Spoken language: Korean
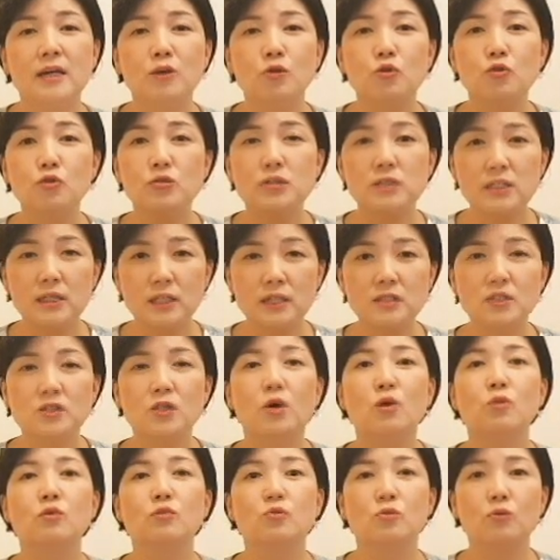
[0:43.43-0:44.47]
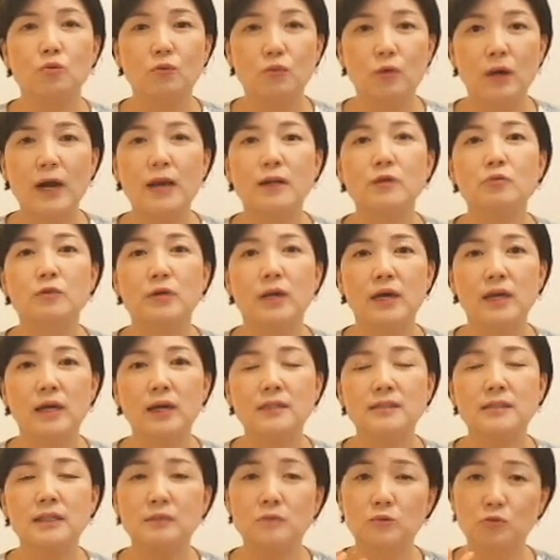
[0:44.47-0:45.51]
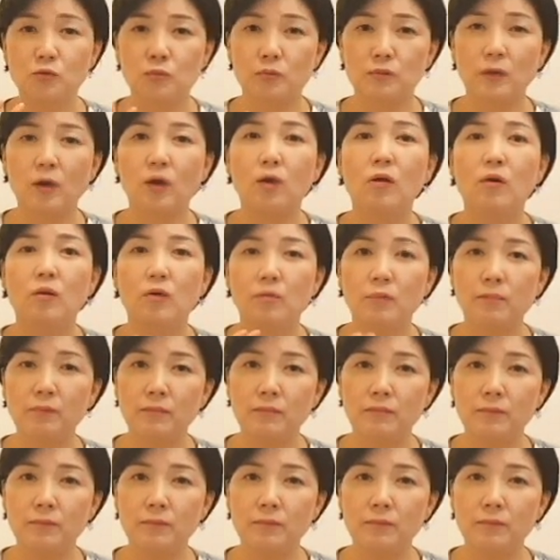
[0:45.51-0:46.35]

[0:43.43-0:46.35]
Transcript: 규칙적으로 하루에 좀, 어,